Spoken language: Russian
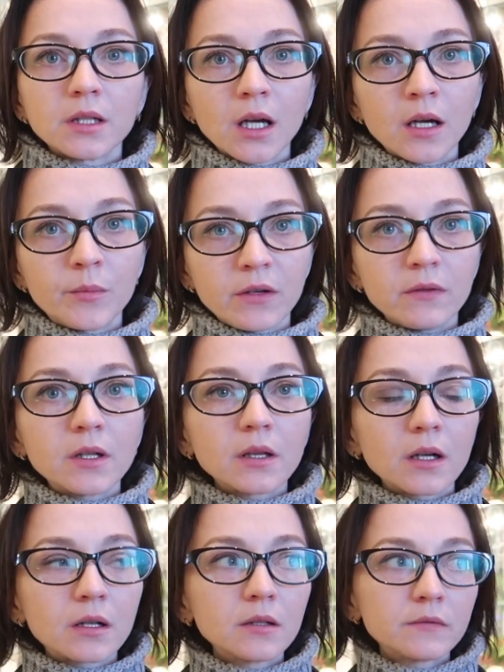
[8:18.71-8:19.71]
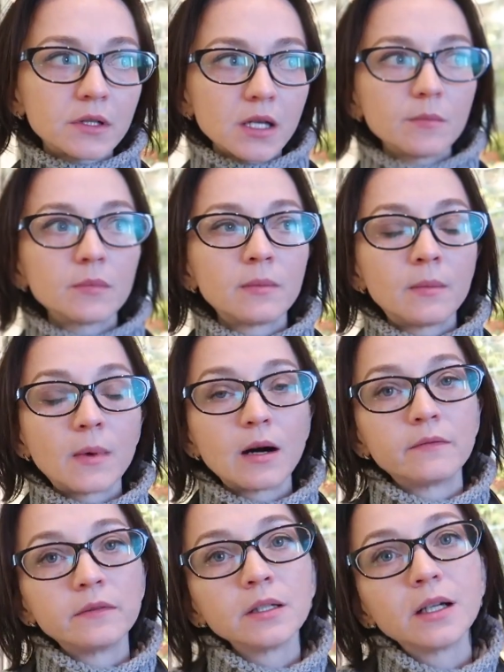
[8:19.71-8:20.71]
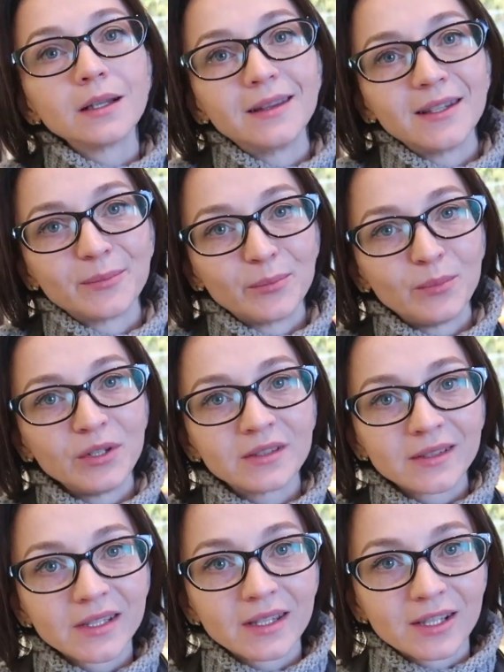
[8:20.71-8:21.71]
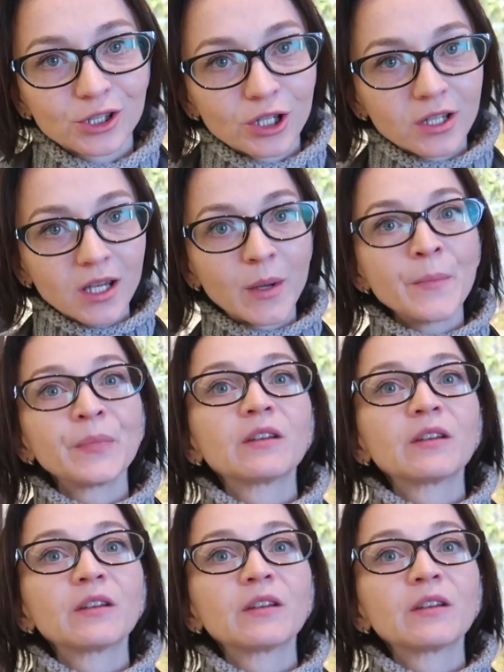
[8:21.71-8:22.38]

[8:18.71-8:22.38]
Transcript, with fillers: я привыкла к взаимовыгодным бизнес-отношениям.